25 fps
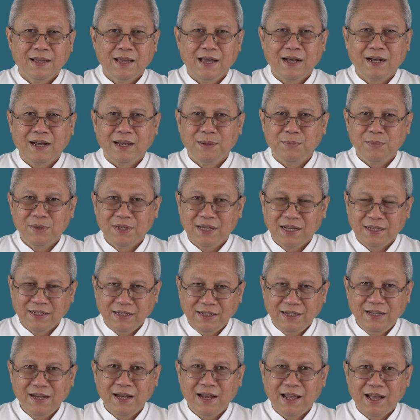akan
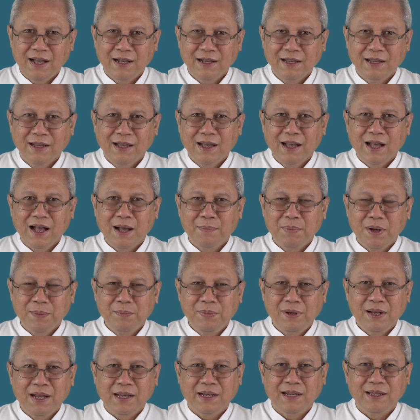menjadi hilang
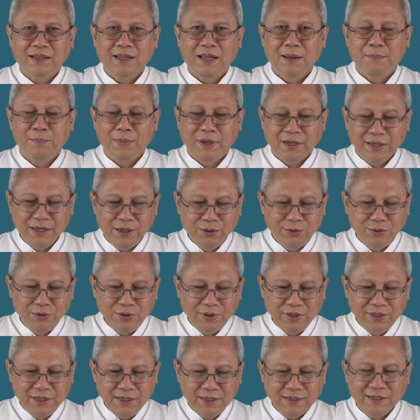apabila kita
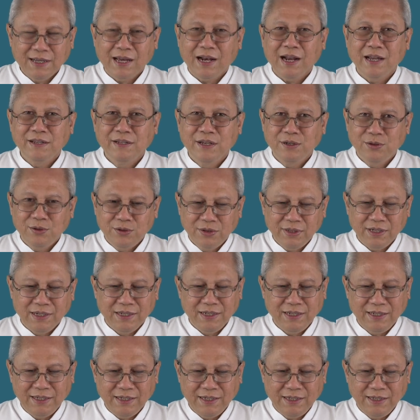mengikuti cara Yesus
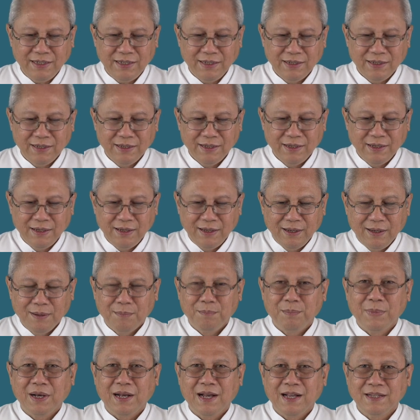sendiri,
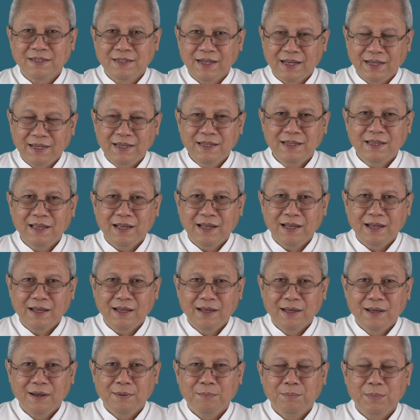mengajak
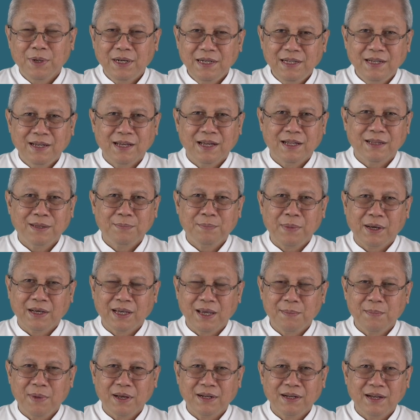kita melihat
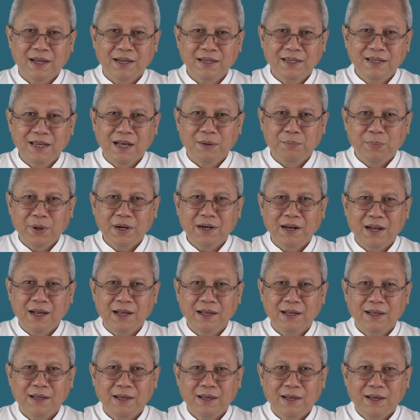bagaimana Ia pernah
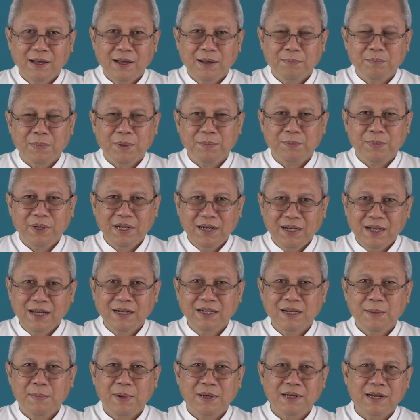
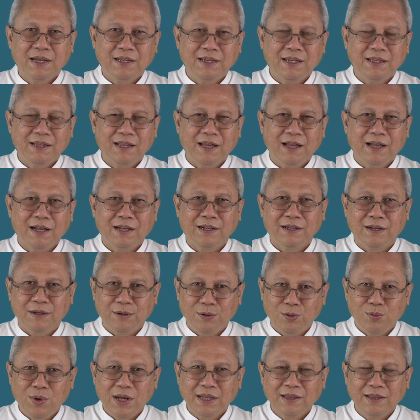memberikan kepada kita
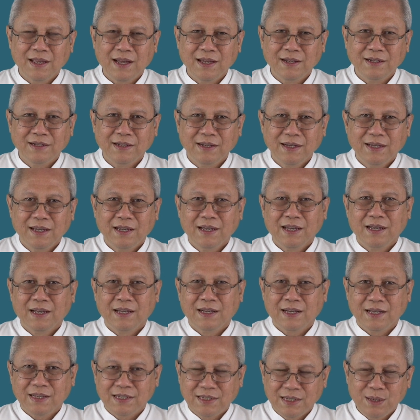kekuatan,
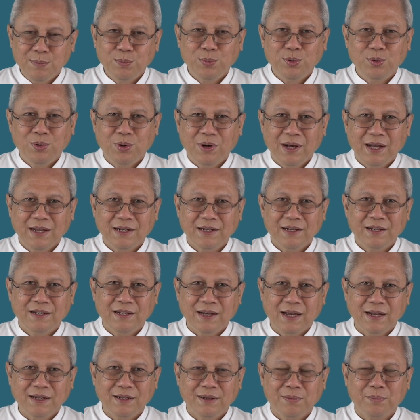kesembuhan,
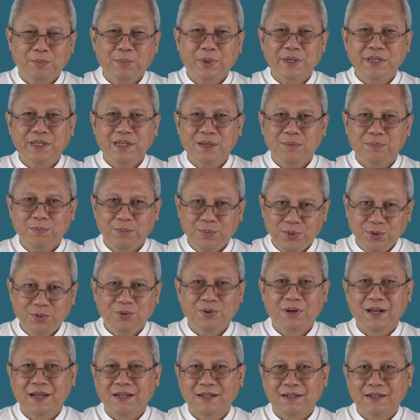dan
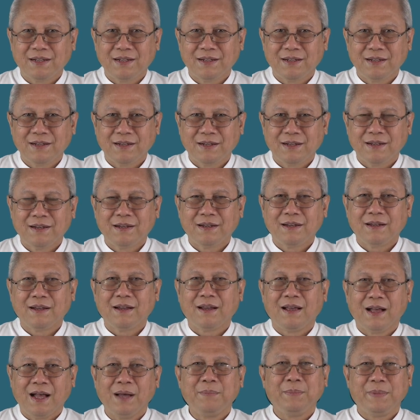penyembuhan.
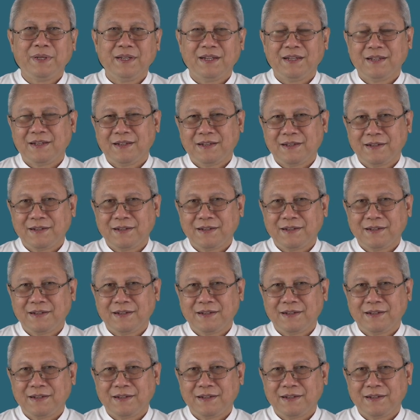Amin.